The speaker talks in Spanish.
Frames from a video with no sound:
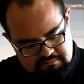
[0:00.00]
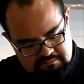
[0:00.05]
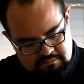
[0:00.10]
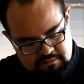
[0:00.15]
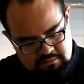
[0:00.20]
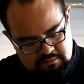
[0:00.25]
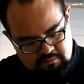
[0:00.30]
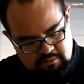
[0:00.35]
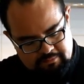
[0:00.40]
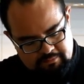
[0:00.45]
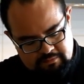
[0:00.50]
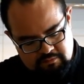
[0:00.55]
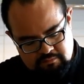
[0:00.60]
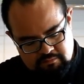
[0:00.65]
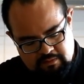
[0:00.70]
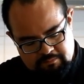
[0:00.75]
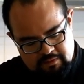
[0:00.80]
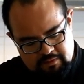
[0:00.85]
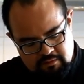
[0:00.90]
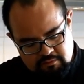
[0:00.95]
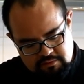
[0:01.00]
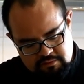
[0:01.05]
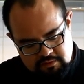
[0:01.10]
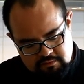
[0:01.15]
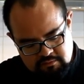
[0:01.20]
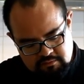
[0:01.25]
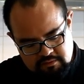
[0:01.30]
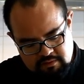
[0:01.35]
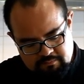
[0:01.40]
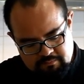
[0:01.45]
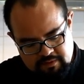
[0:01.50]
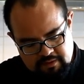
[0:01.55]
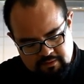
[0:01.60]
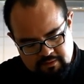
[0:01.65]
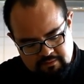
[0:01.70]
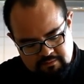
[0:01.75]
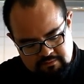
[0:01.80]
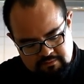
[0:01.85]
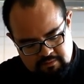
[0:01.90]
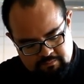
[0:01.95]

seguramente una 1200 también.